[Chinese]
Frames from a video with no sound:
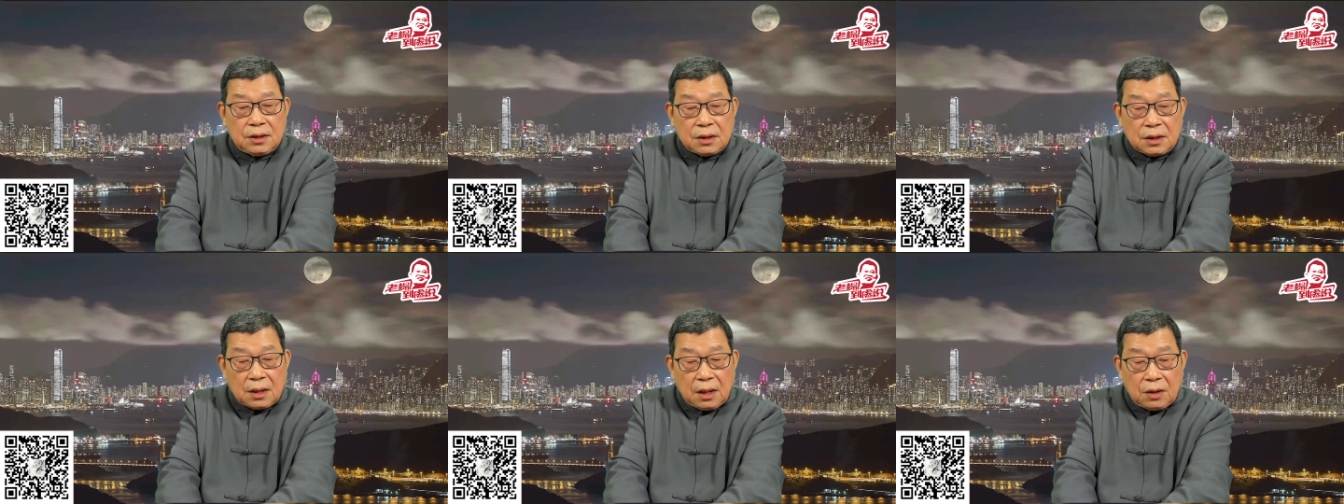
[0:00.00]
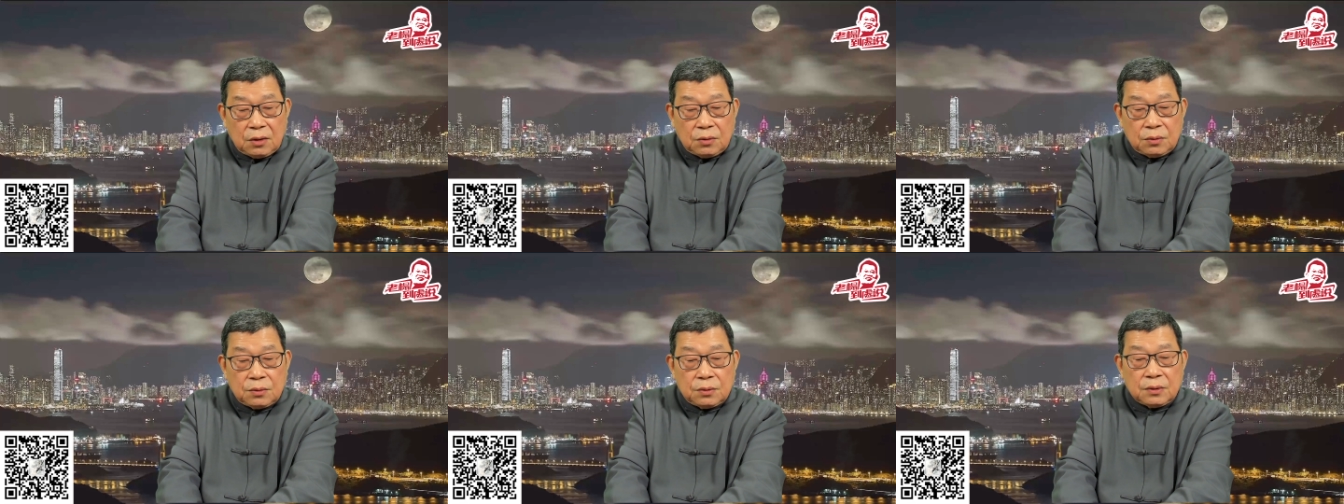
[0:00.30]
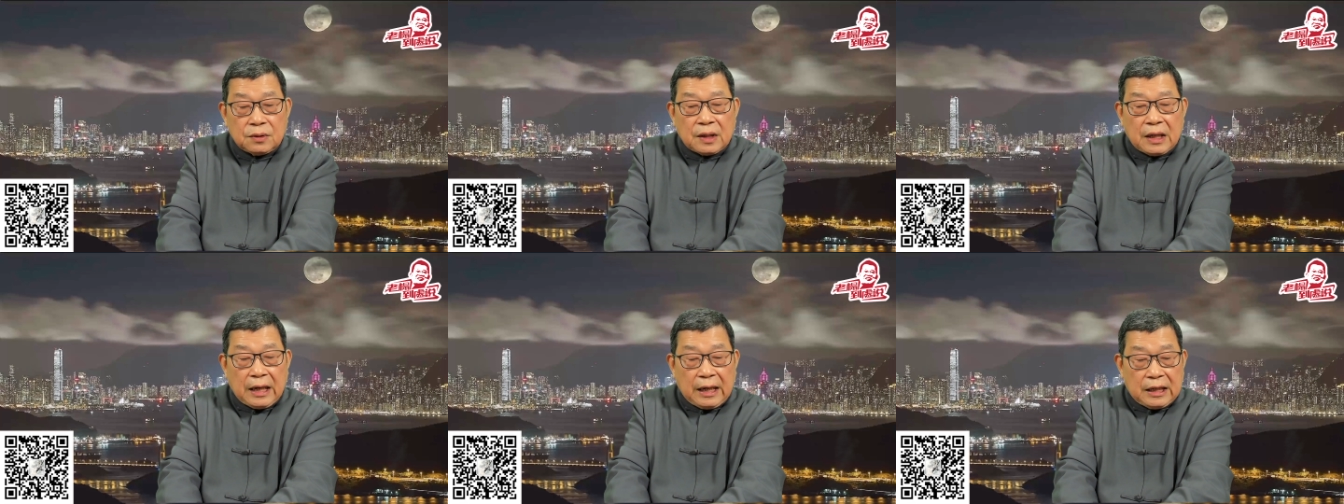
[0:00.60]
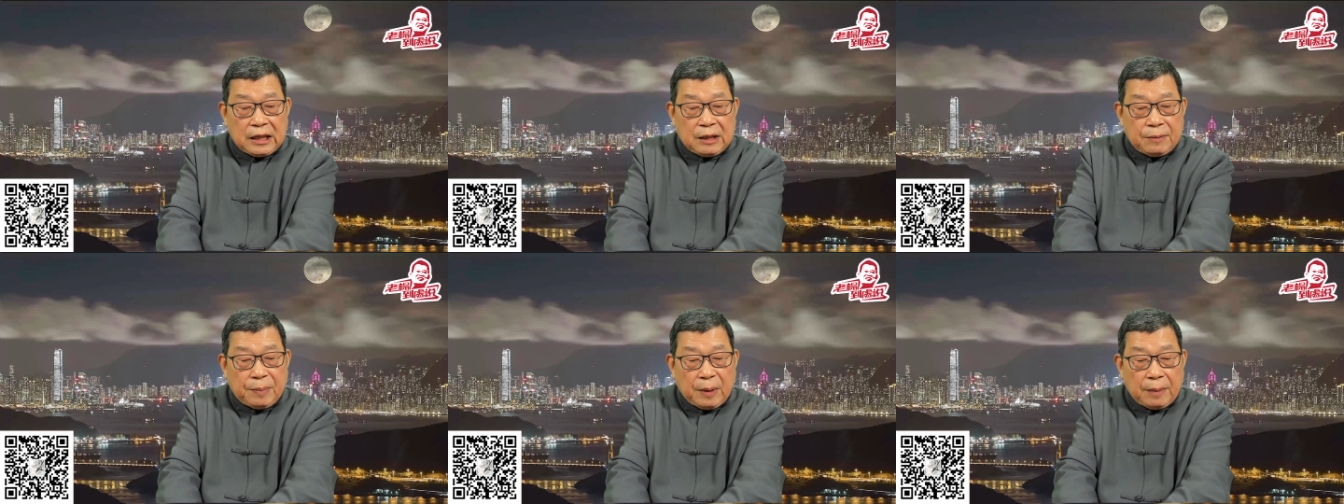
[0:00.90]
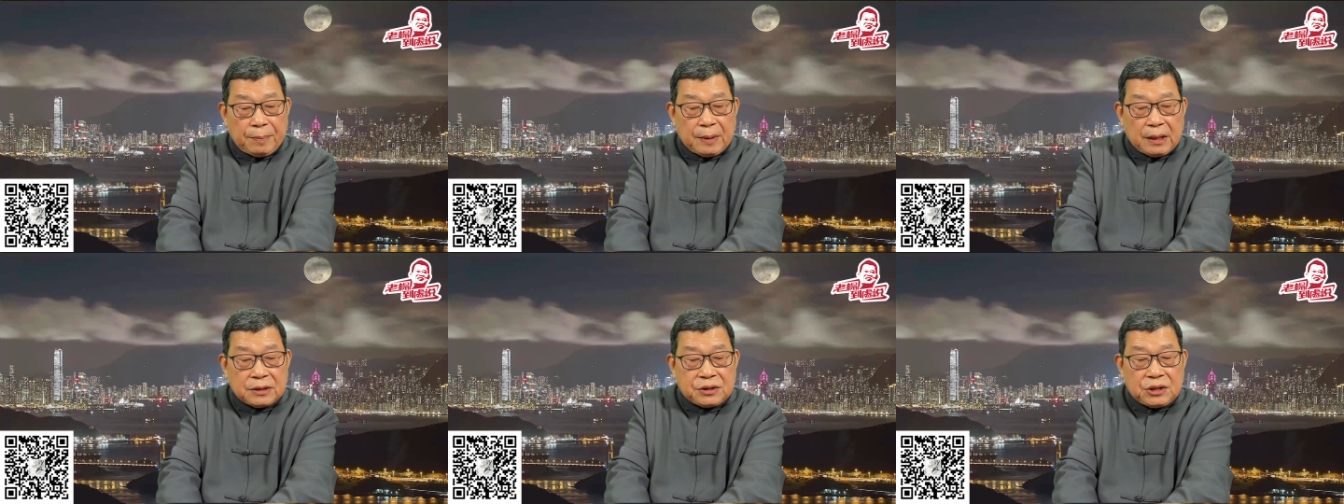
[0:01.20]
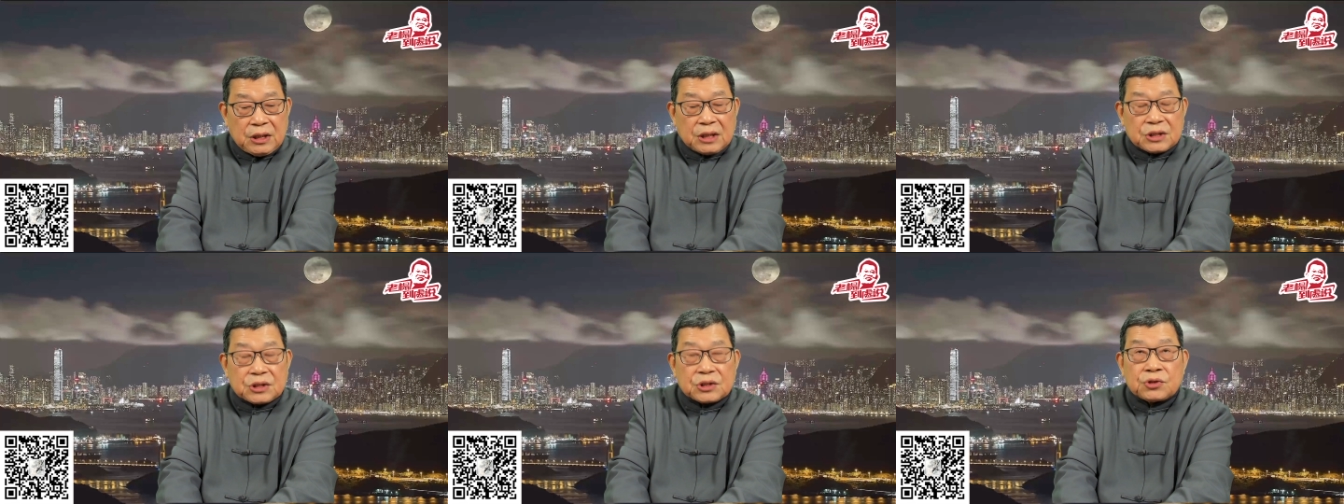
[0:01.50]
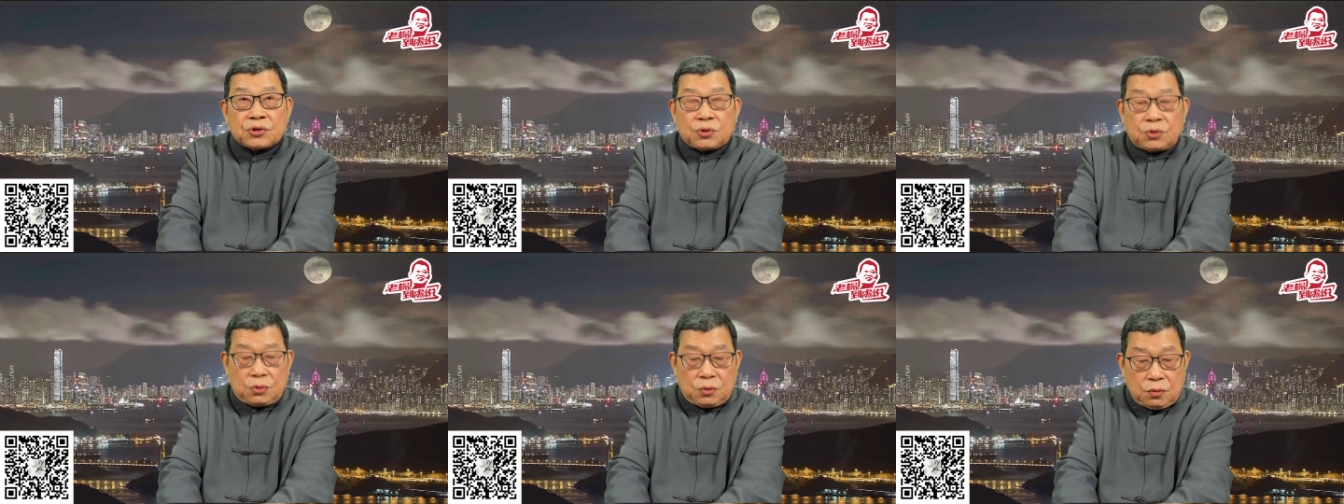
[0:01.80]
购入了阿里巴巴价值
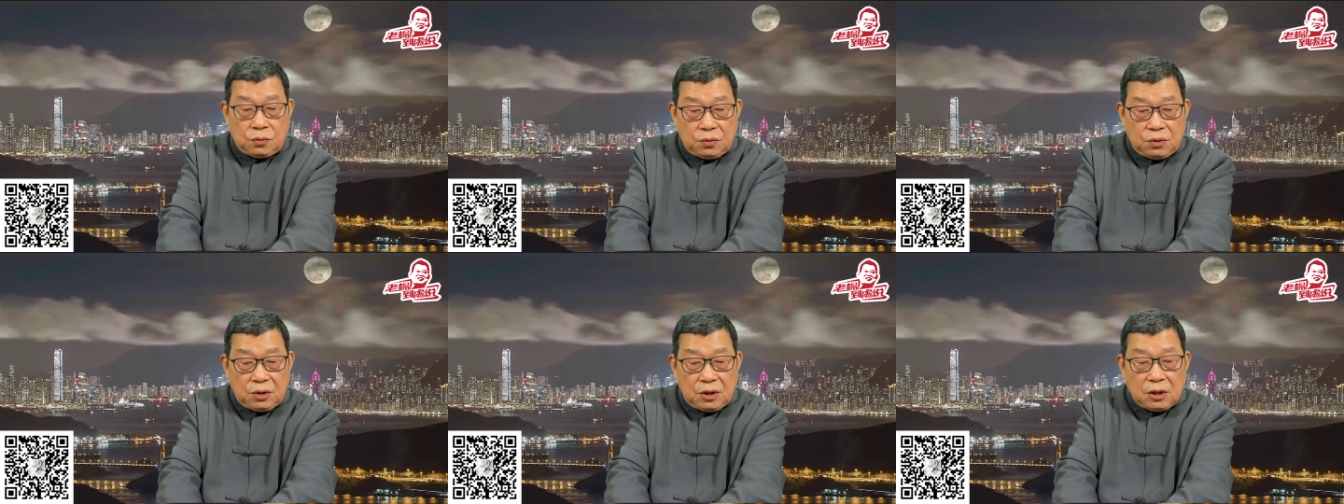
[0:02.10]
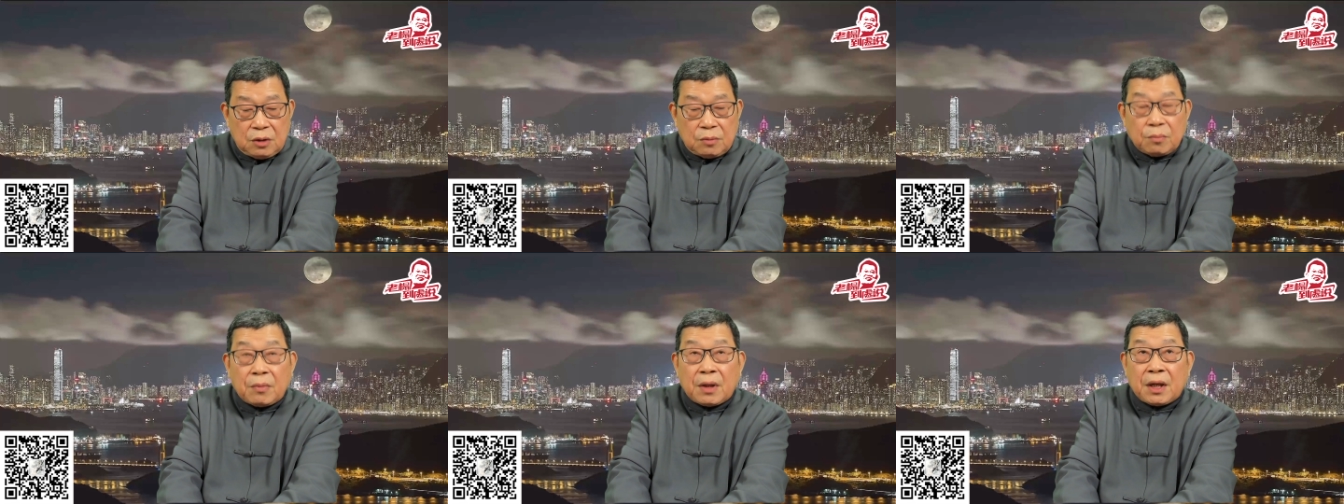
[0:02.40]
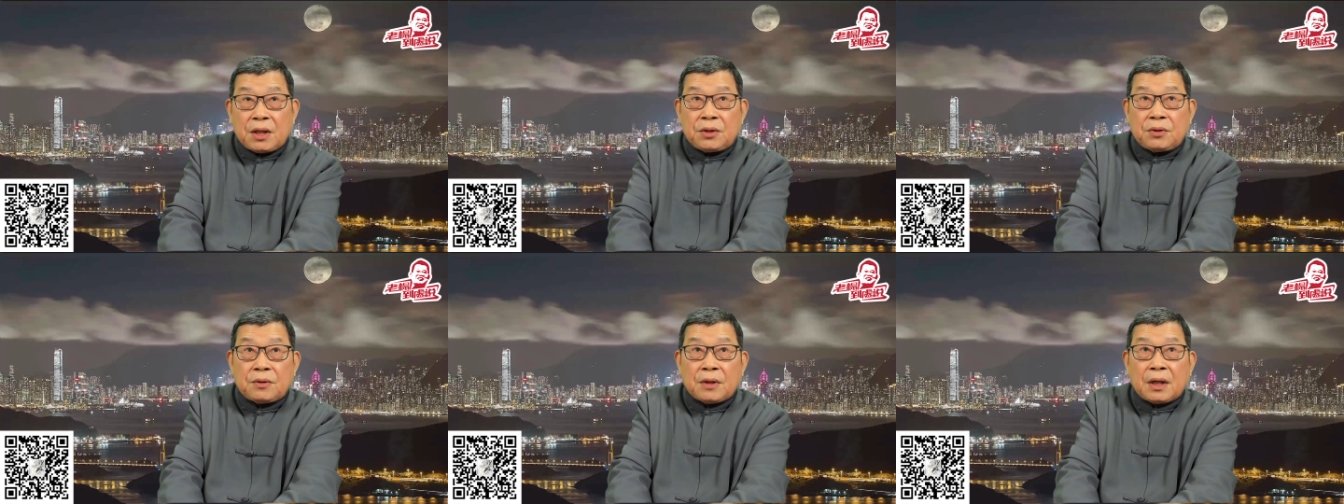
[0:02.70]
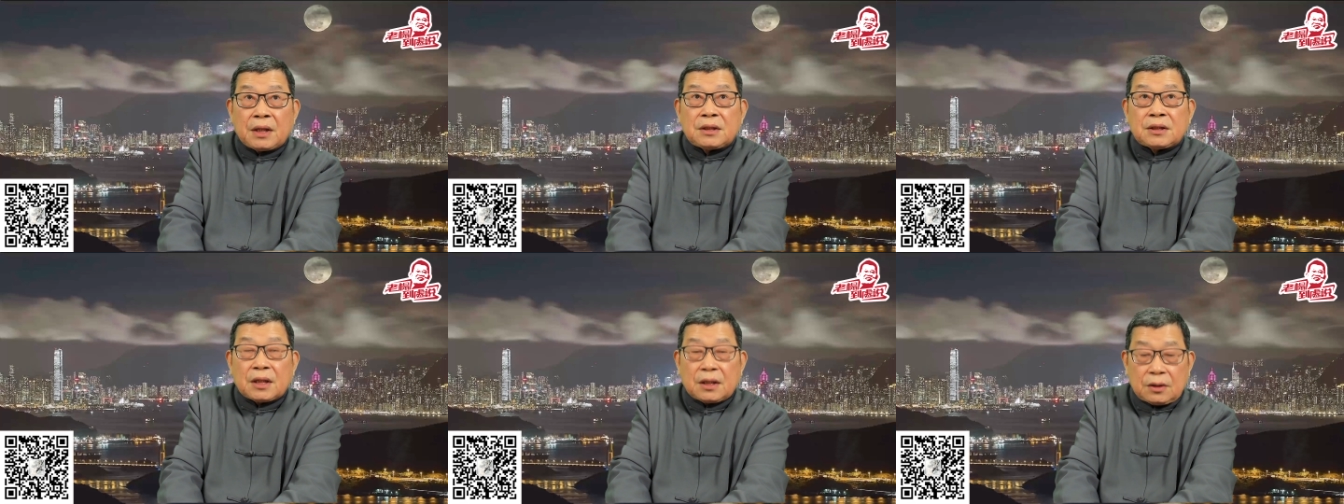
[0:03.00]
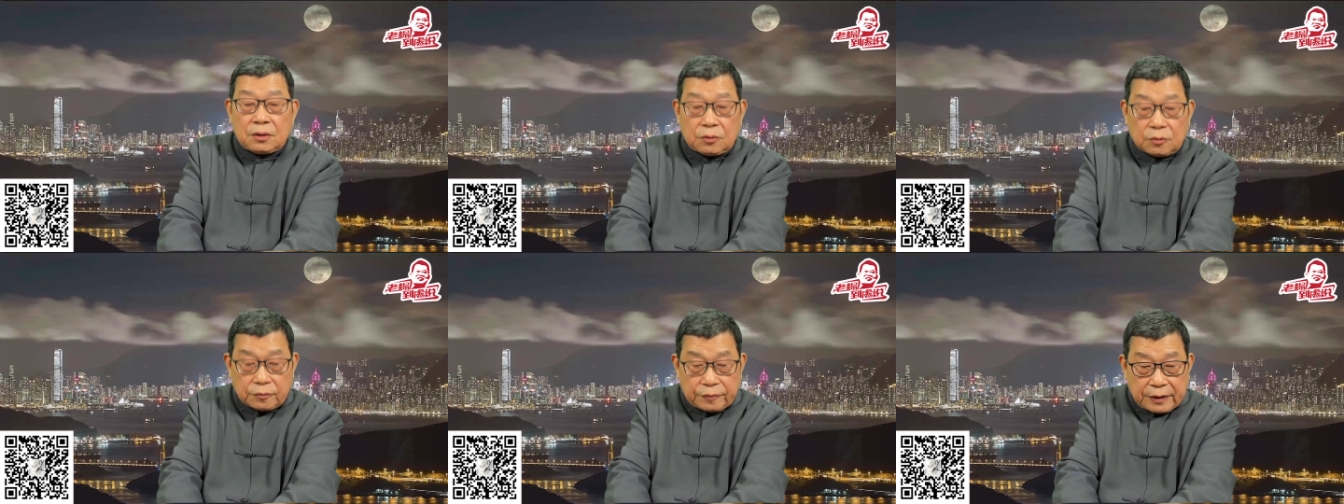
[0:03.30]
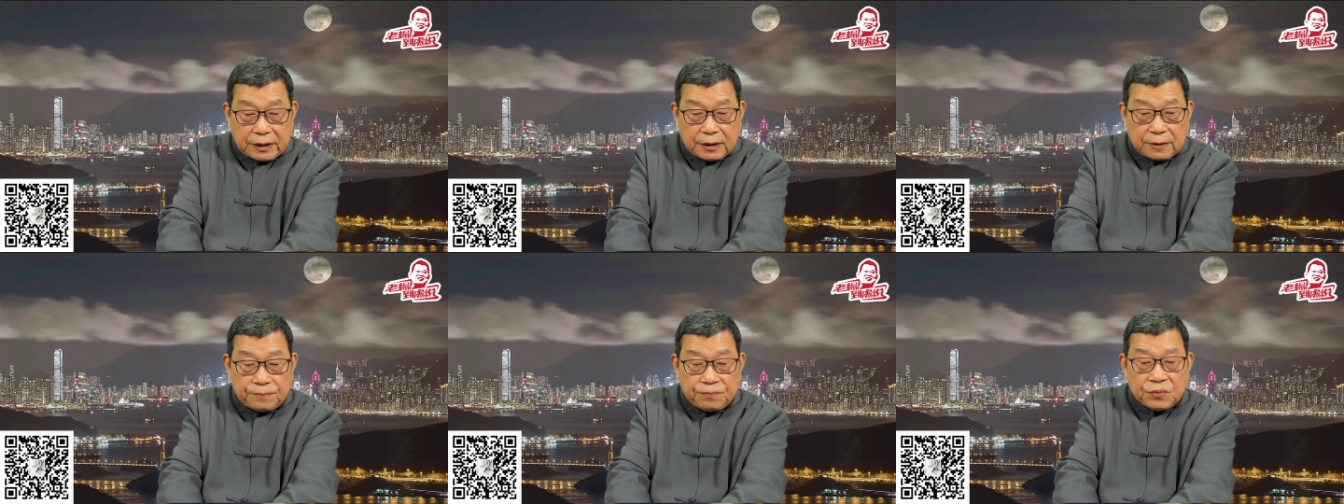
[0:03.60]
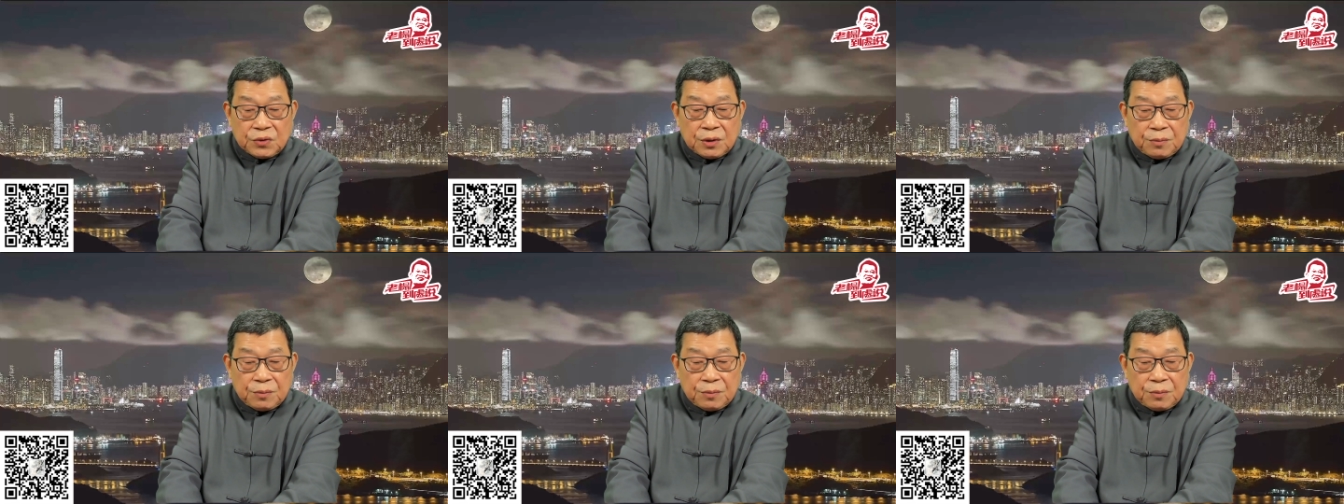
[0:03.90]
数亿美元的股份，